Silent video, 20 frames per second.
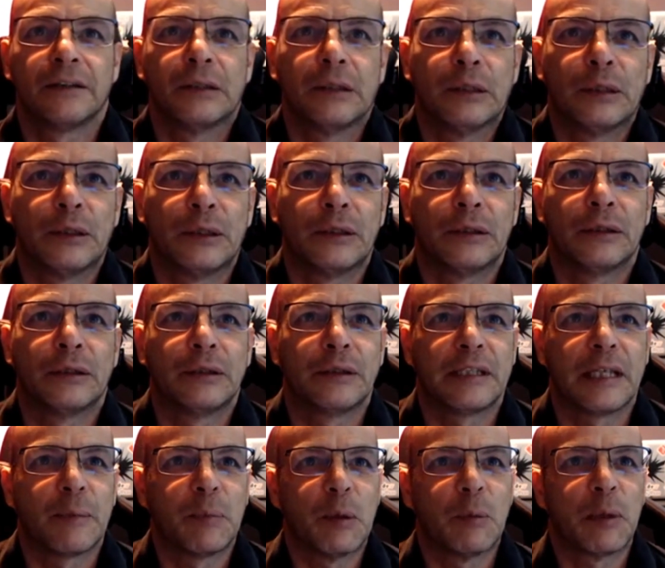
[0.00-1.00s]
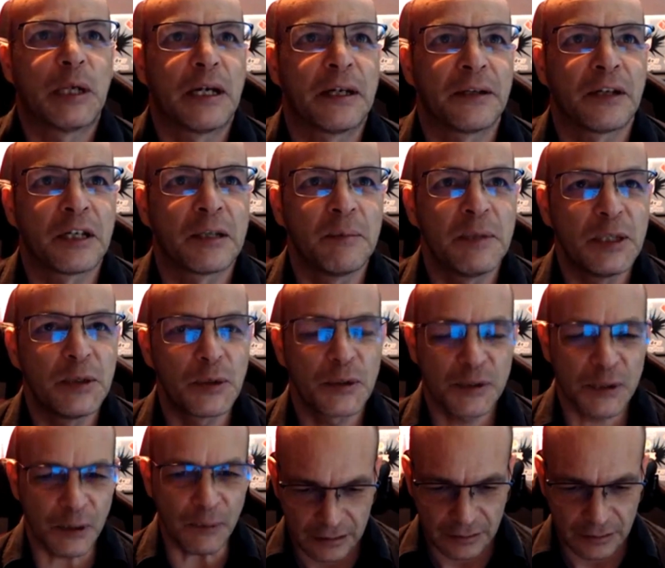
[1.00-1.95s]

euh, il y a à peu près un an et demi, deux ans.